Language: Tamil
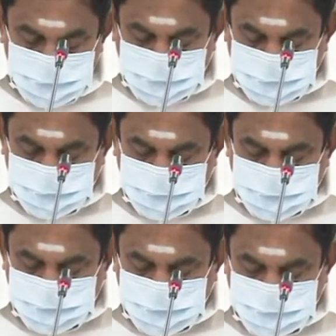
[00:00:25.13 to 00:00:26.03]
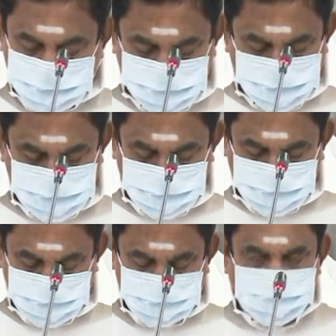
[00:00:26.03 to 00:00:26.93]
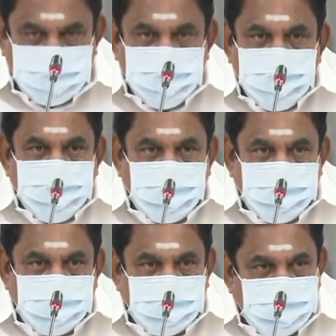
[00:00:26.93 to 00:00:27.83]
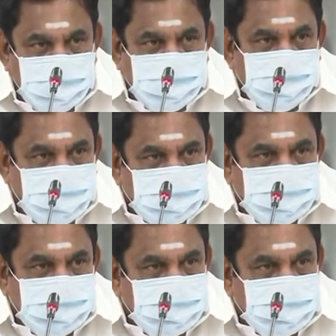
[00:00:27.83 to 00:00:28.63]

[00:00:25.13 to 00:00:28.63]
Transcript: பணிபுரிவோர் தங்களது பெயர் முகவரி ஆகியவற்றை எழுதி கொடுத்தால்